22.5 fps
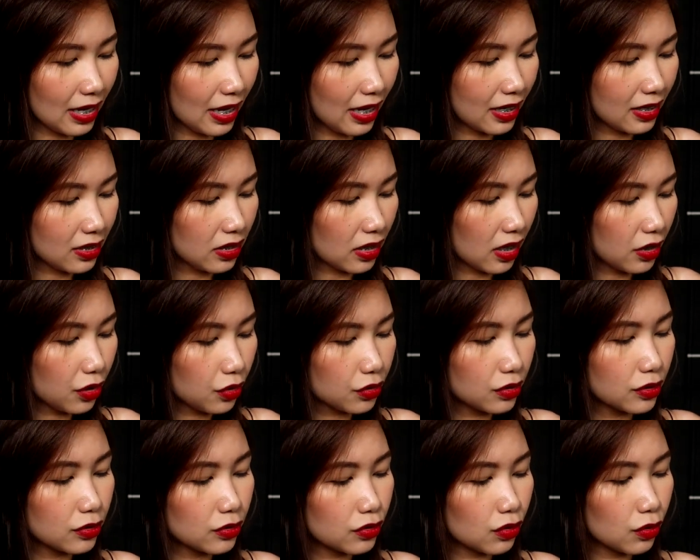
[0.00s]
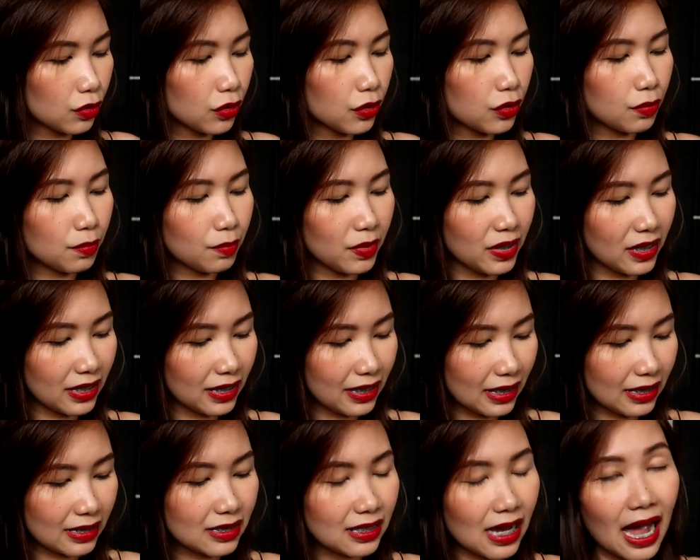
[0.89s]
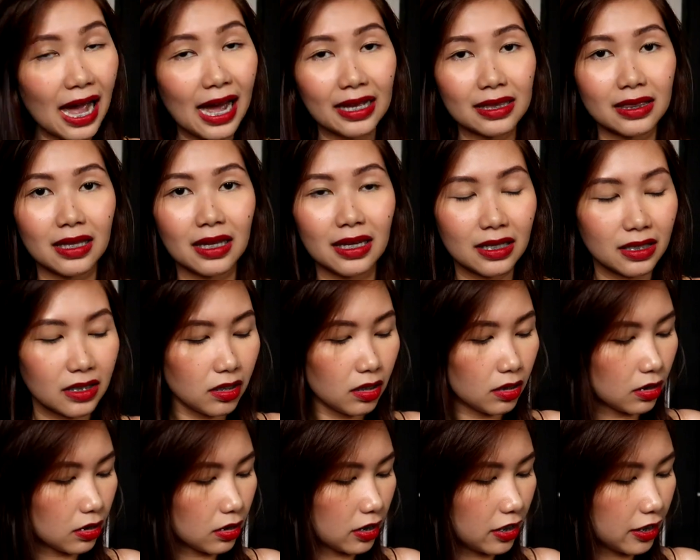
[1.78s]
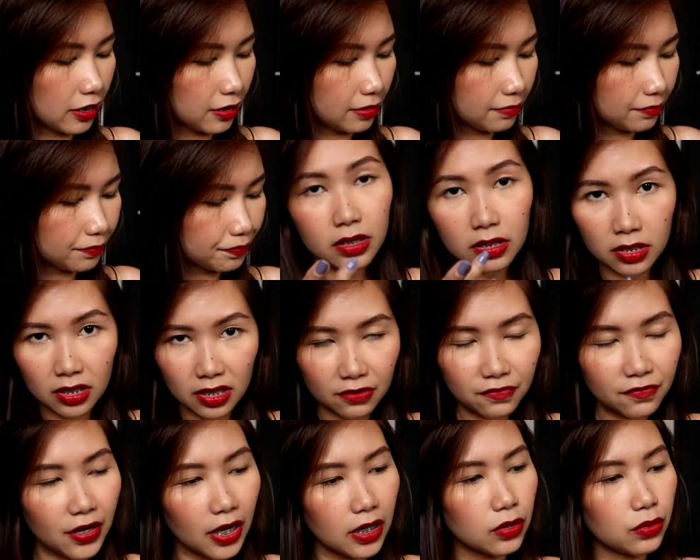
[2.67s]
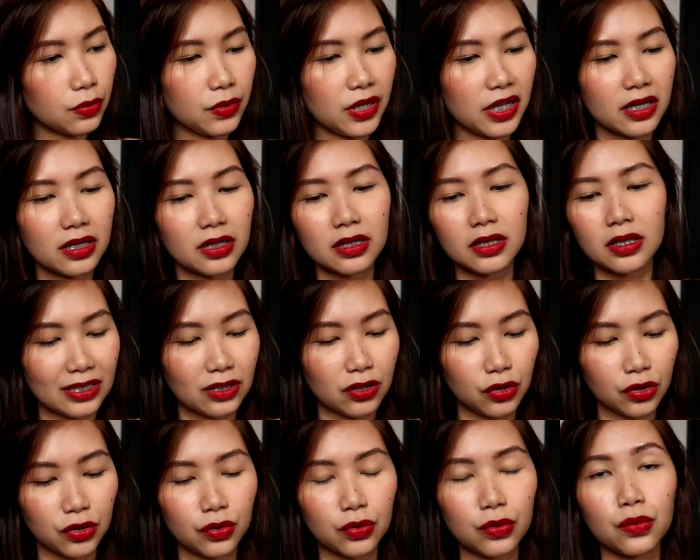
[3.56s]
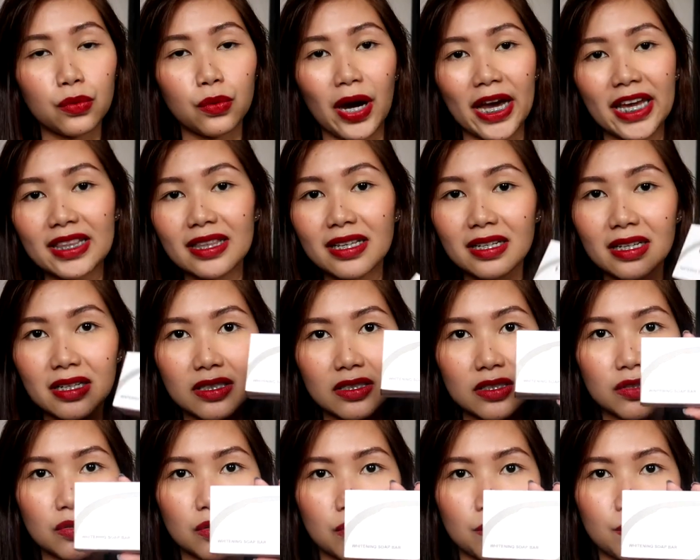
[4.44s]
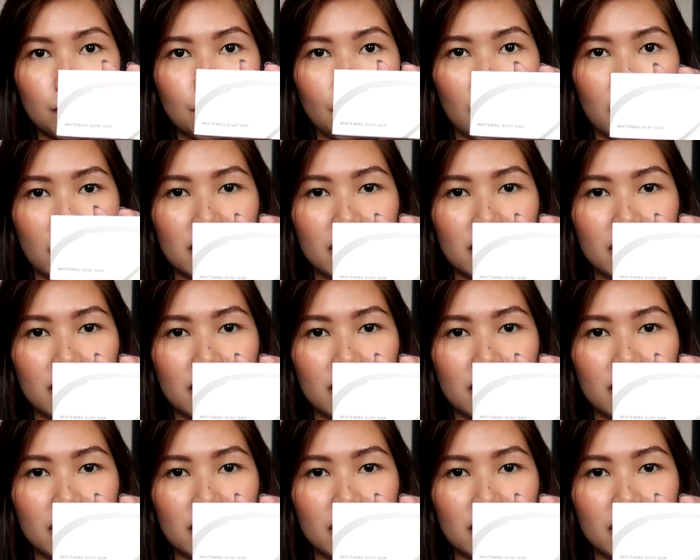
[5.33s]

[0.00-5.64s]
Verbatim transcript: And ayun, so yung binigay sa atin or the following. Ito yung whitening soap